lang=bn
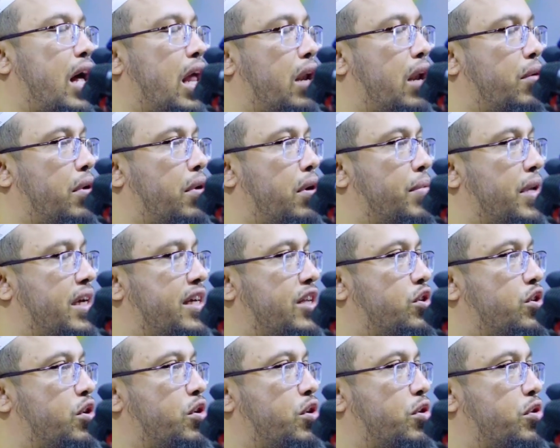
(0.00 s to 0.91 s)
আল্লাহ বলবেন
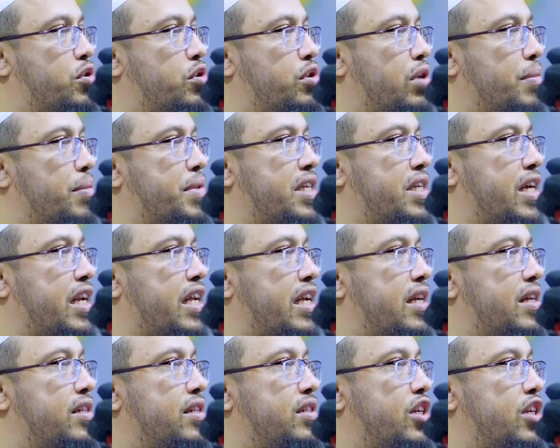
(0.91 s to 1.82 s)
কি জন্য করছো আমি জানি
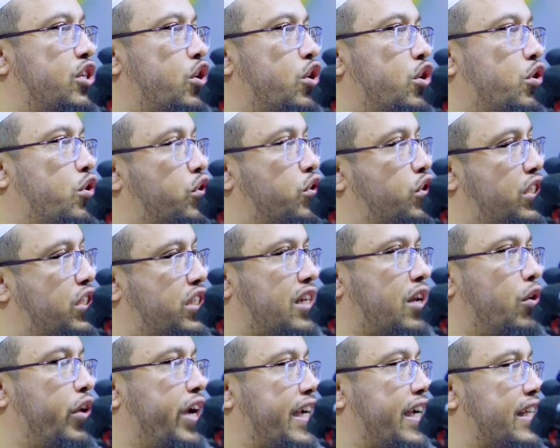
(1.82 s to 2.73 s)
যে জন্য করছো
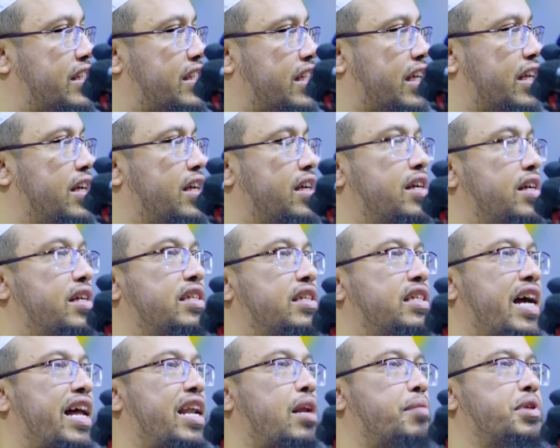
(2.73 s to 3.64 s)
সেটা হয়ে গেছে
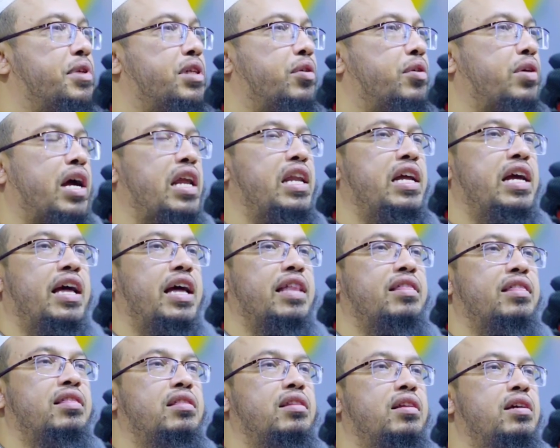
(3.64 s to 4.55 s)
জাহান নামে যাও খালি হাত